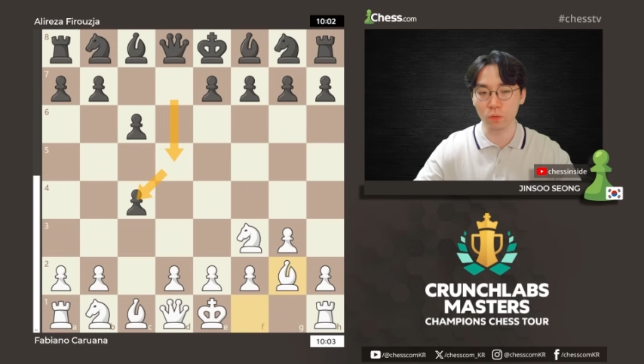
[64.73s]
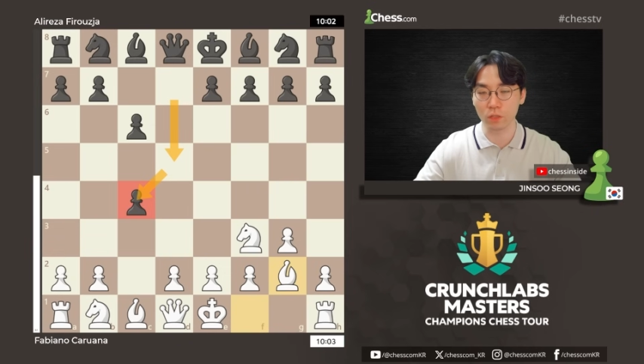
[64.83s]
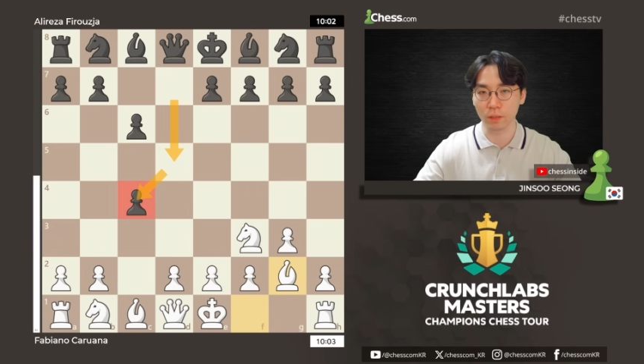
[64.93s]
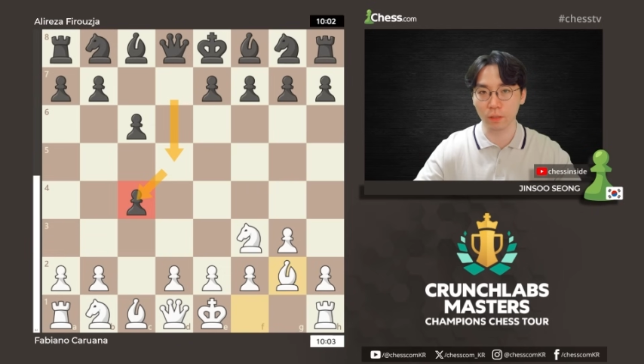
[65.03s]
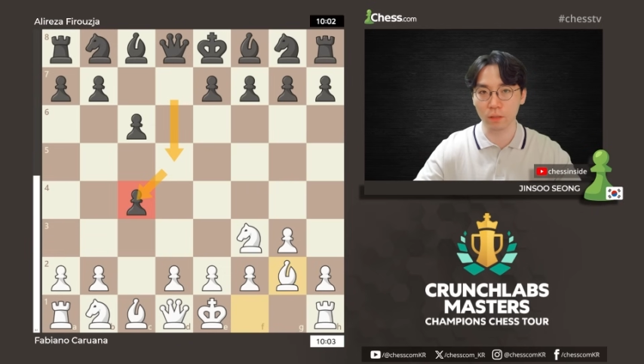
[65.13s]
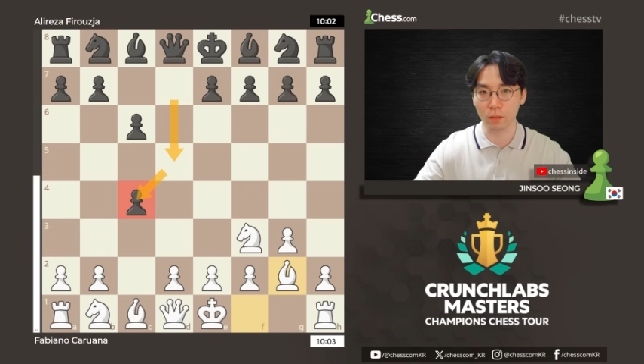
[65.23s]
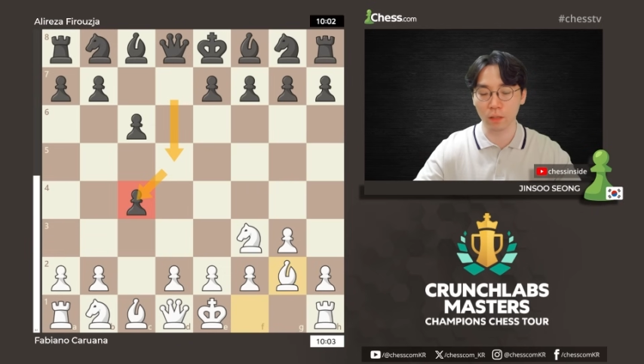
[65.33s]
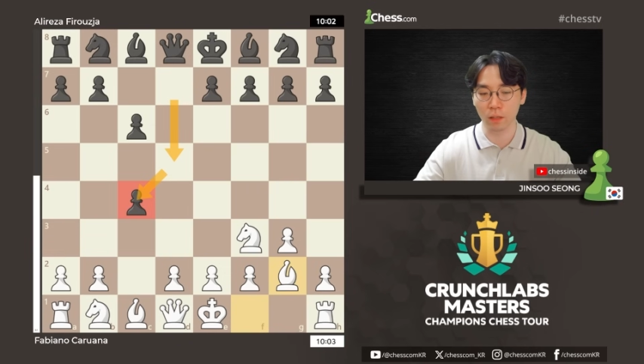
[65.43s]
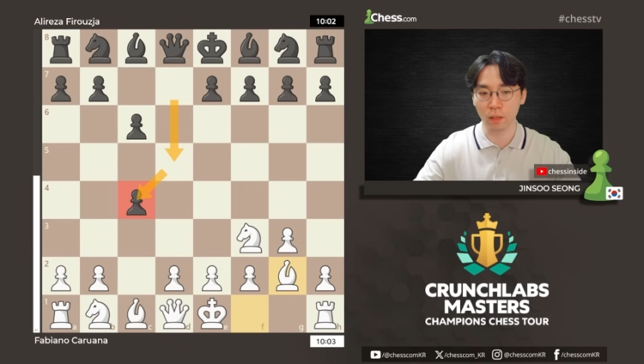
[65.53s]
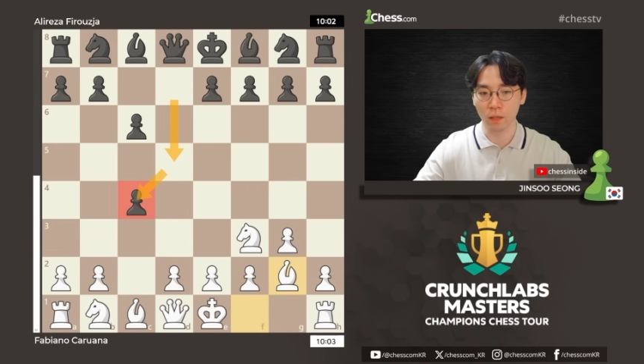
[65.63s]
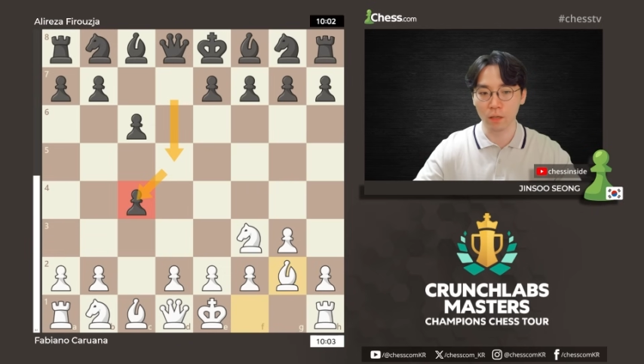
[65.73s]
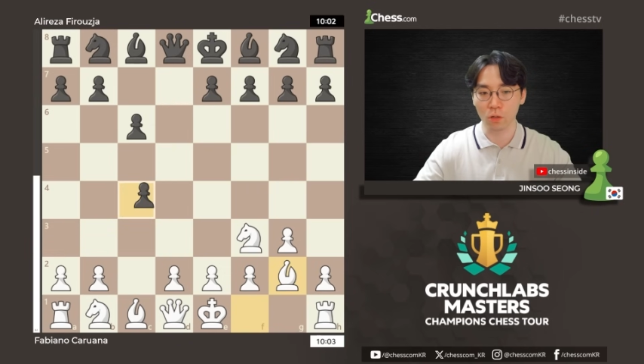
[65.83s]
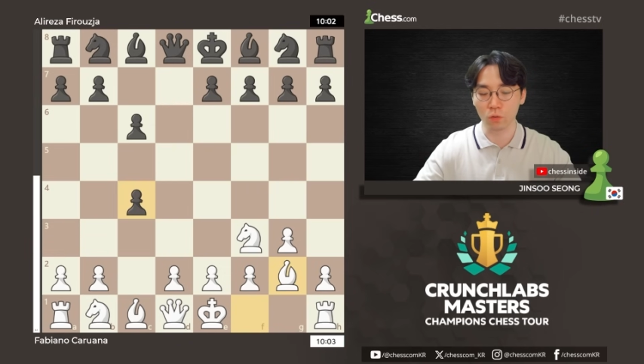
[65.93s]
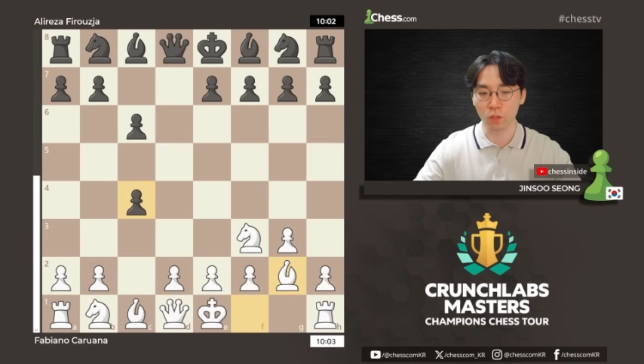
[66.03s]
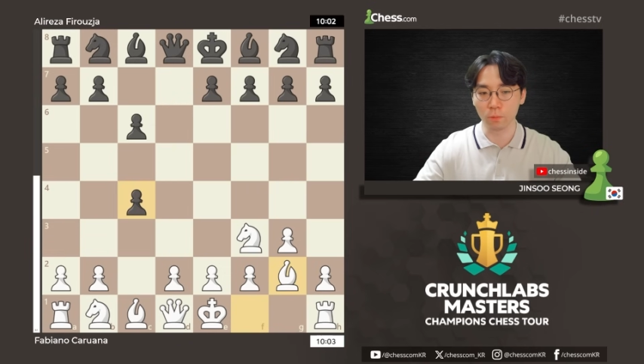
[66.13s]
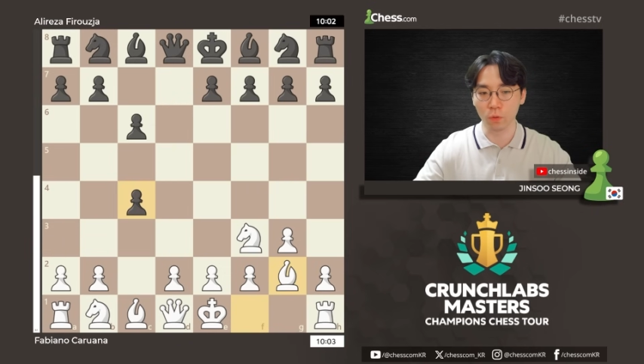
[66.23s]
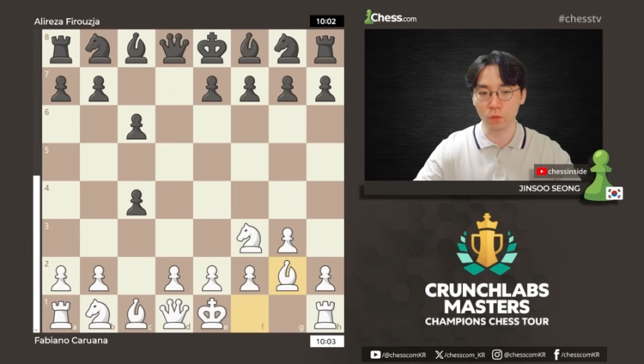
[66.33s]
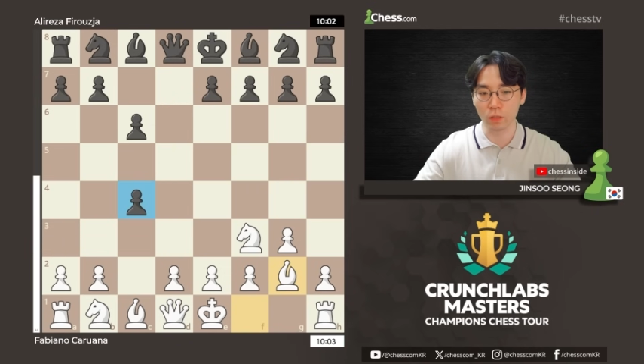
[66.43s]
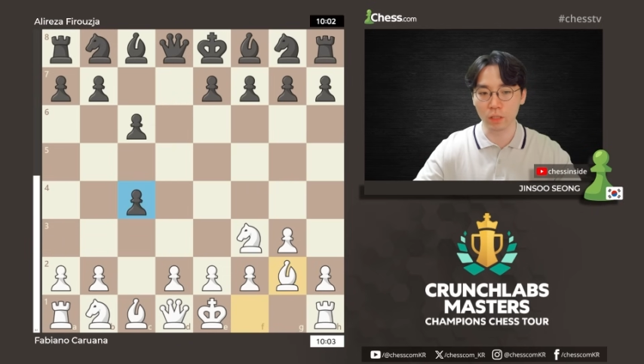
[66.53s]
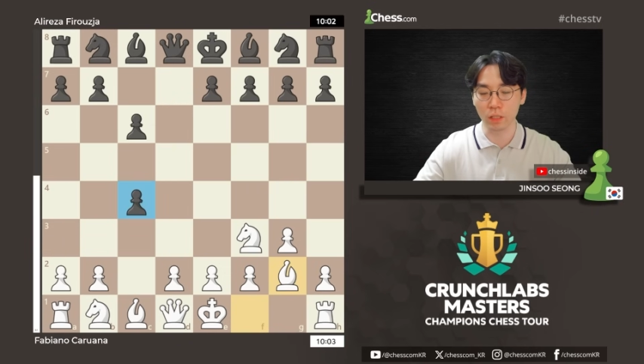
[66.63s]
잡았는데 결국 이
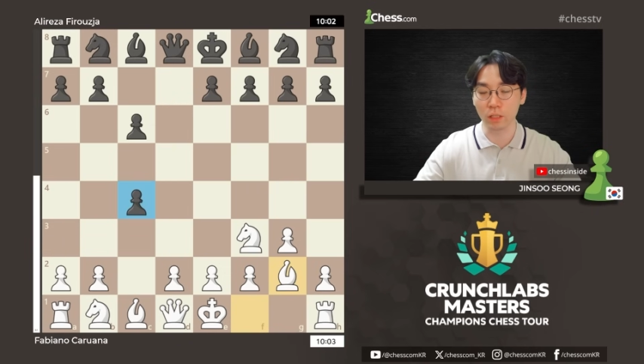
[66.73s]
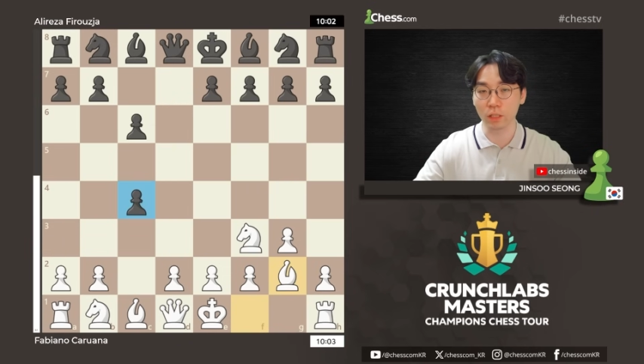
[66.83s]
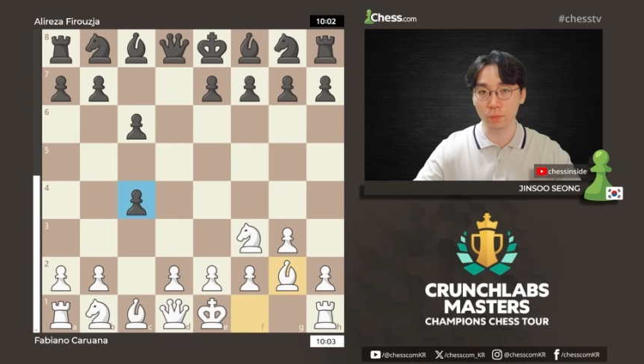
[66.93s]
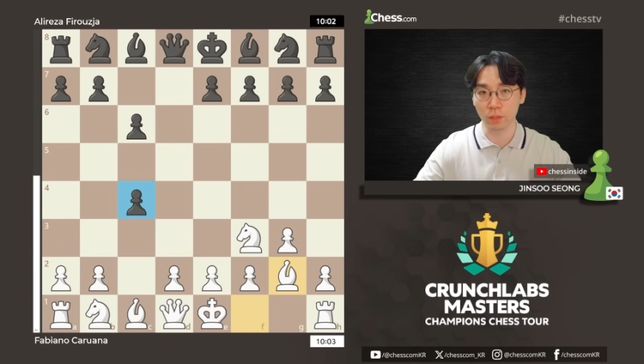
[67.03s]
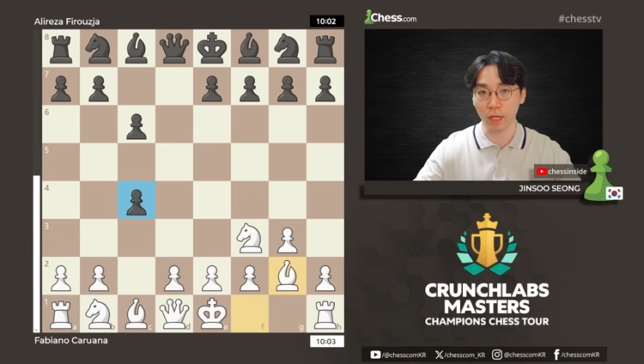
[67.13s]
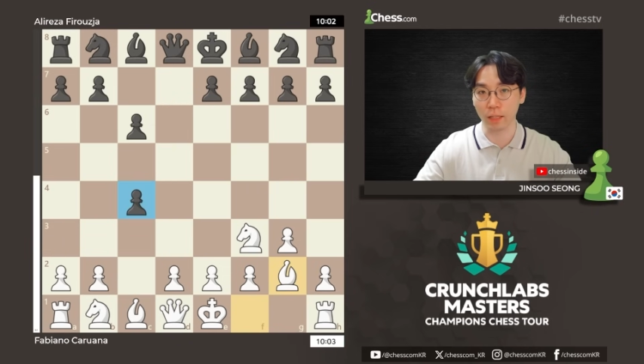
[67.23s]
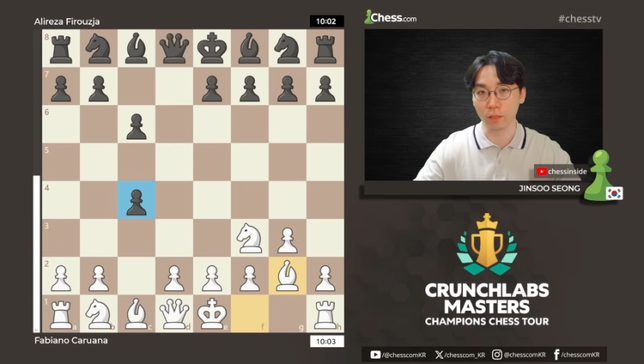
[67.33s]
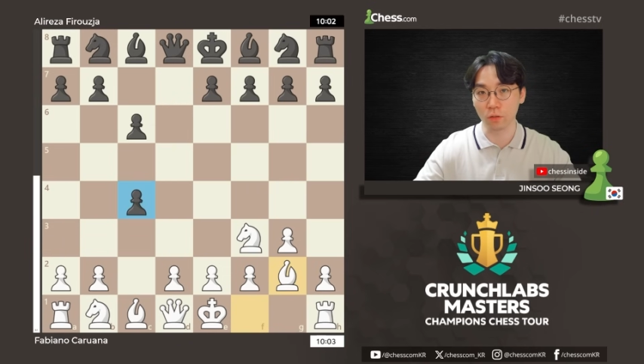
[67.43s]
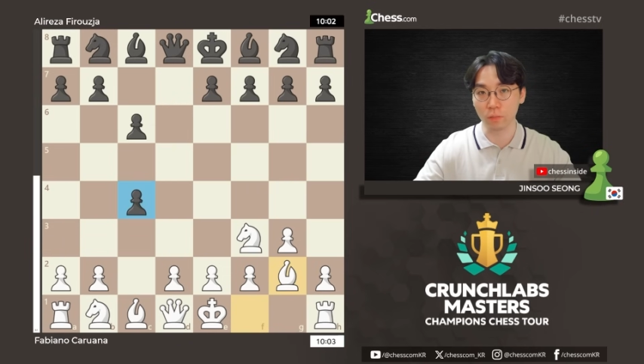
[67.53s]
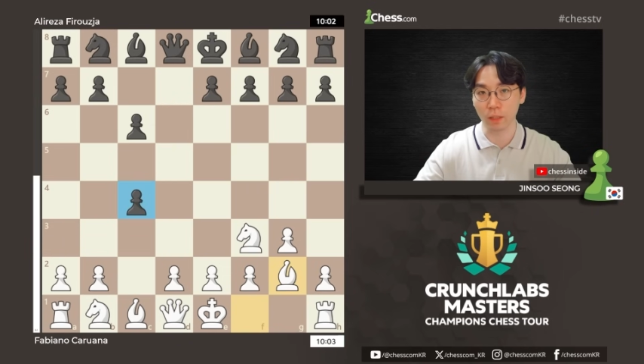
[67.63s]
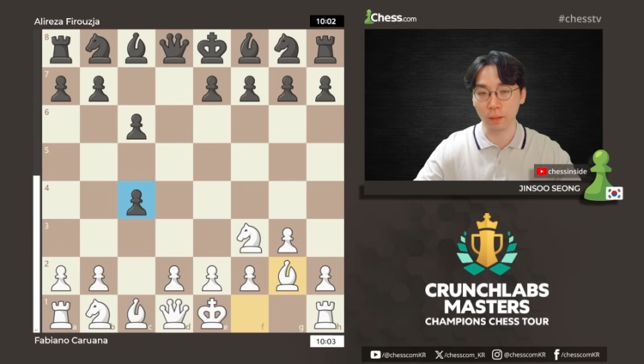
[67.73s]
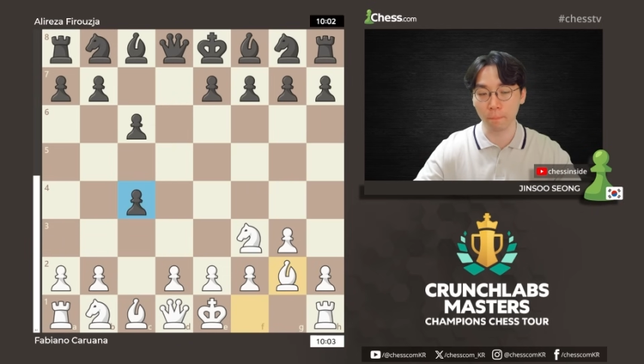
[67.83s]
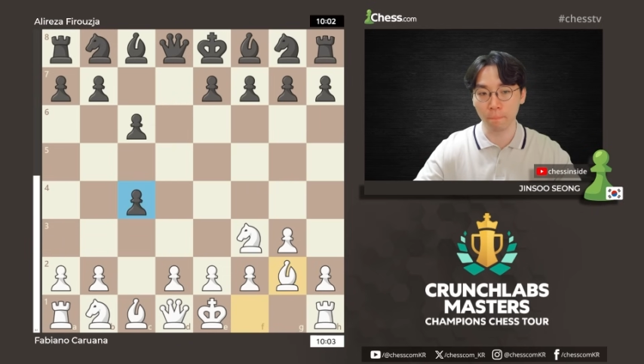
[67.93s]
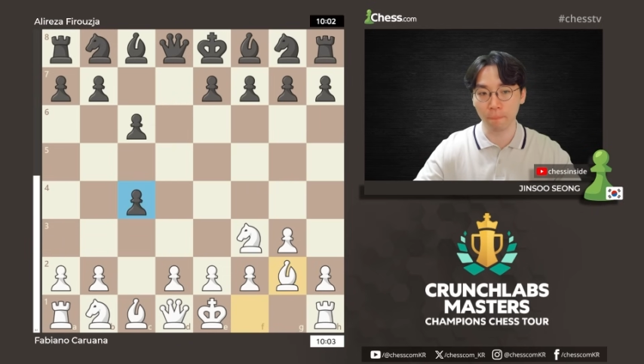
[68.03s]
폰을 지키기가 쉽지가 않을 겁니다.